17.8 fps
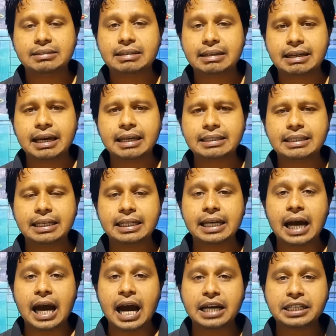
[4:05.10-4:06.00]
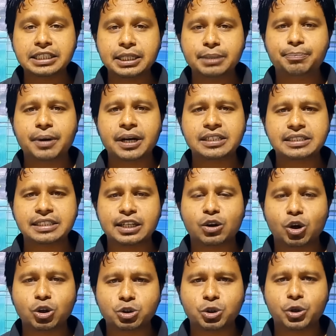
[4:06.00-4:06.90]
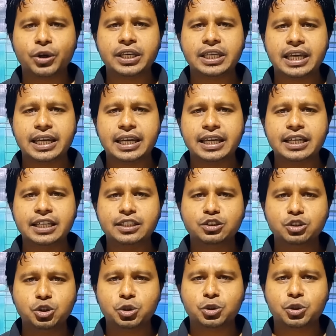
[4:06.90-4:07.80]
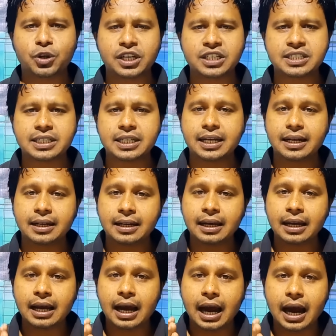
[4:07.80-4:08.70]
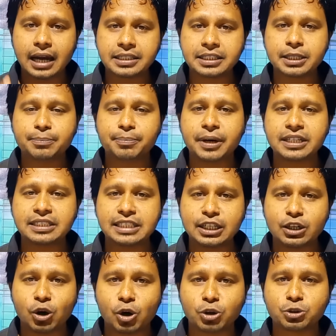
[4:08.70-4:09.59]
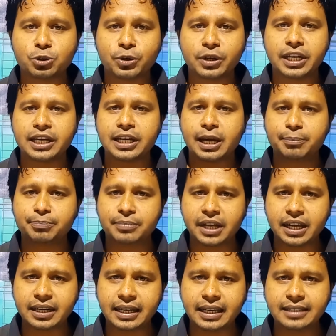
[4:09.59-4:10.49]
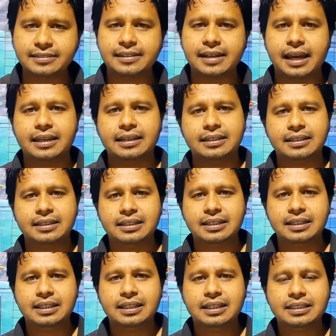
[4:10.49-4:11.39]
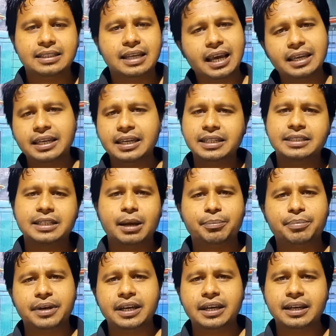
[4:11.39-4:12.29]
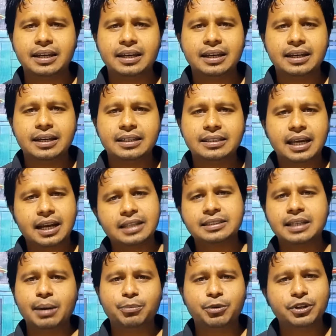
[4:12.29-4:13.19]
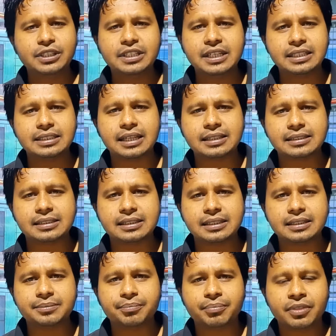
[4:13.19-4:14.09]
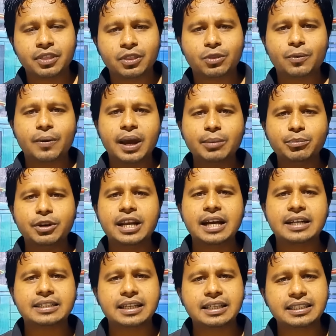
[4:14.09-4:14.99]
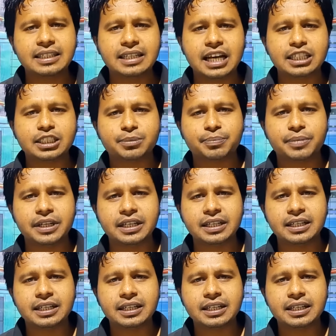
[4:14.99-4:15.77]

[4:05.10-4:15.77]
সেখান থেকে আশি পার্সেন্ট অস্ত্রই কেনে যুক্তরাষ্ট্রের আশি পার্সেন্ট অস্ত্র কেনে আপনার ইসরায়েল সেই হিসাবে তারা সাপোর্ট দিয়ে যাচ্ছে তো এমন একটা দিন আসবে